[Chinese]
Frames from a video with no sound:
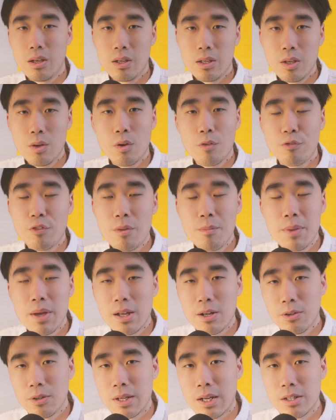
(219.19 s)
因为分
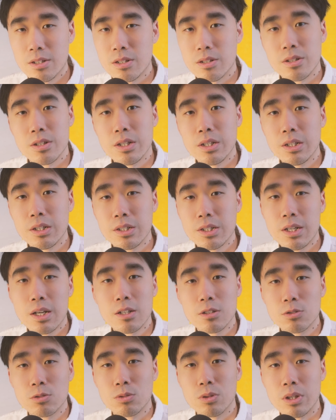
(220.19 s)
辨率它只是一个
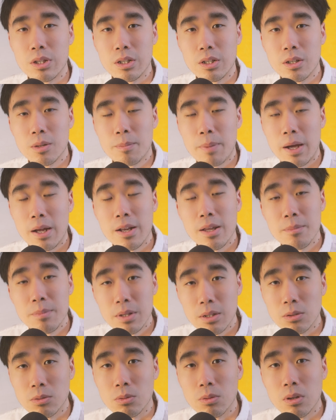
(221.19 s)
像素的一个排列
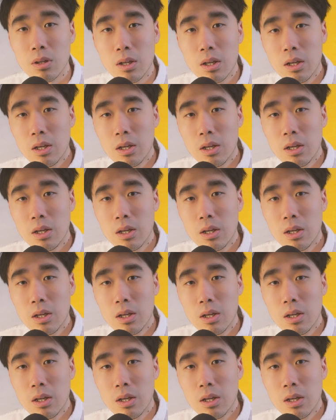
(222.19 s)
密度，